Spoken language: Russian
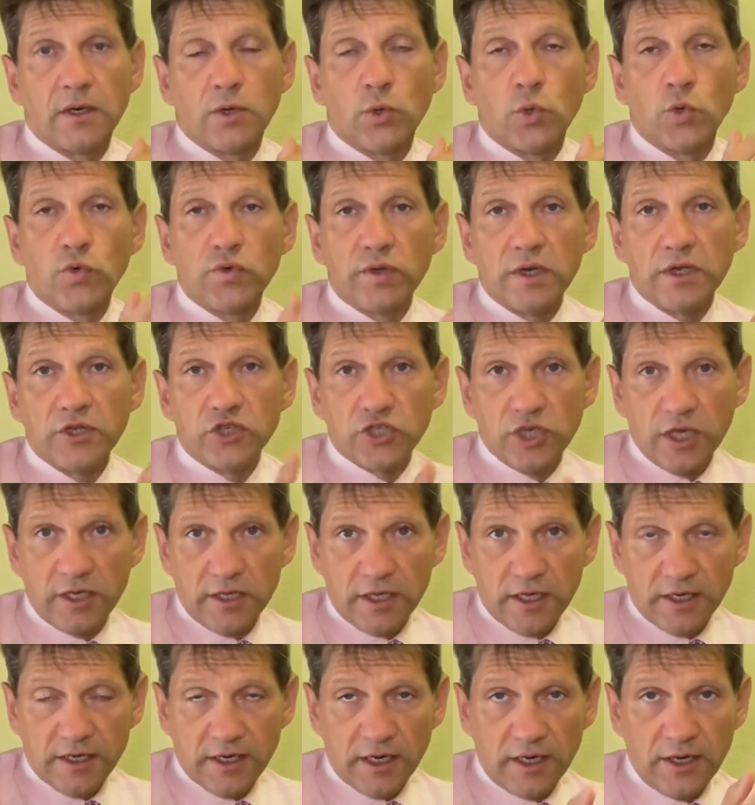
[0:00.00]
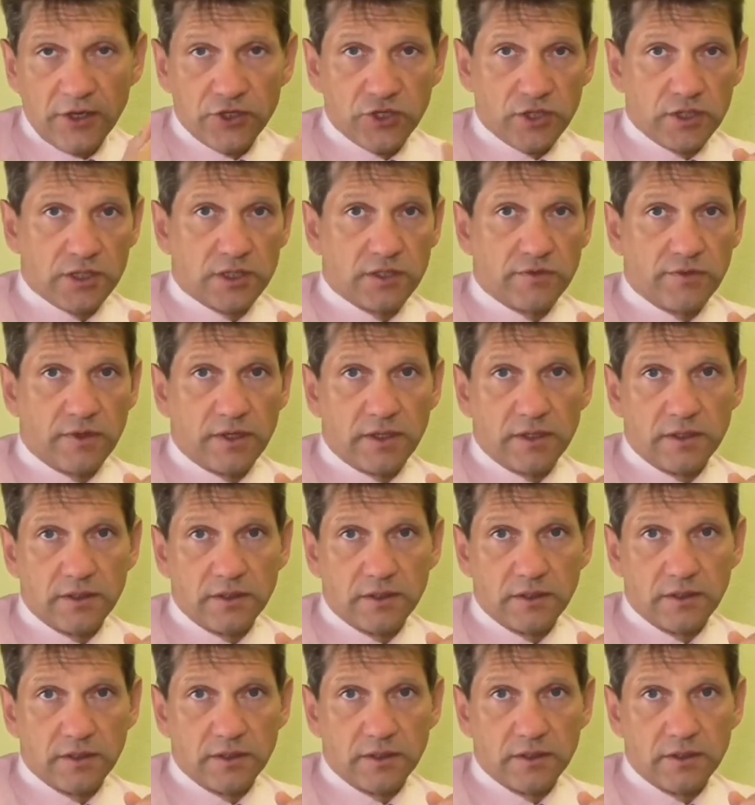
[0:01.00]
Увеличение количества
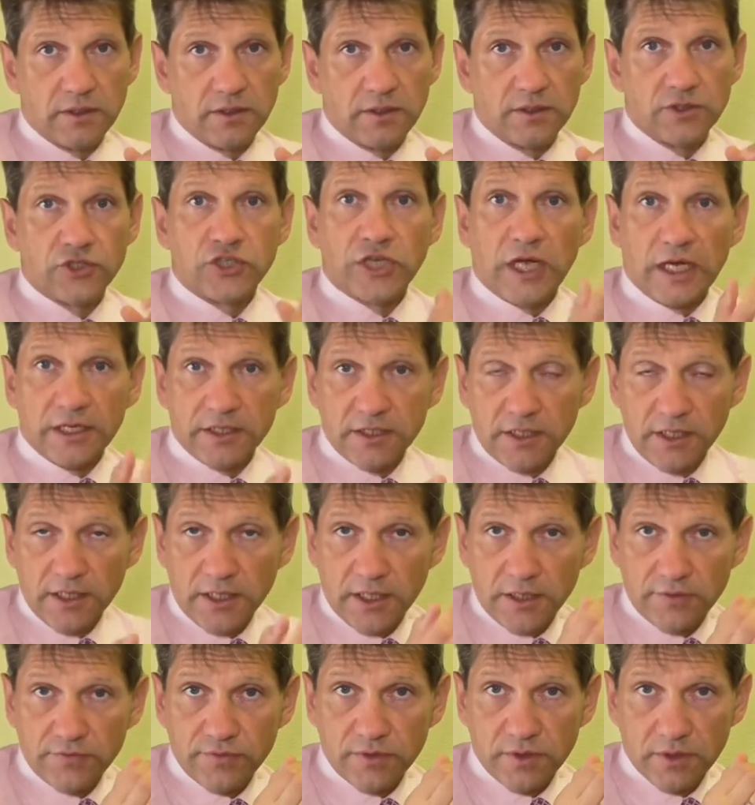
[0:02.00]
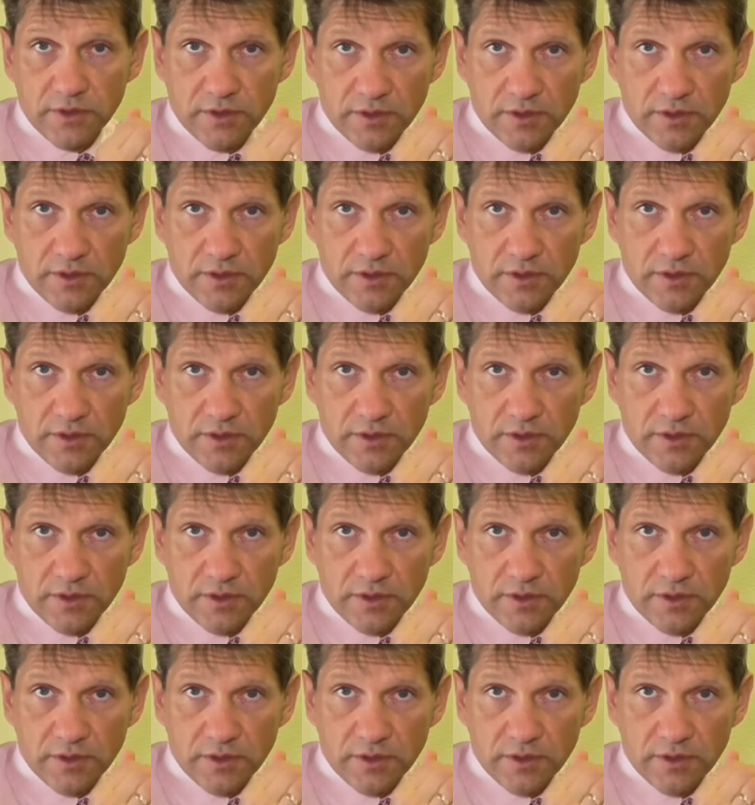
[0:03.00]
частников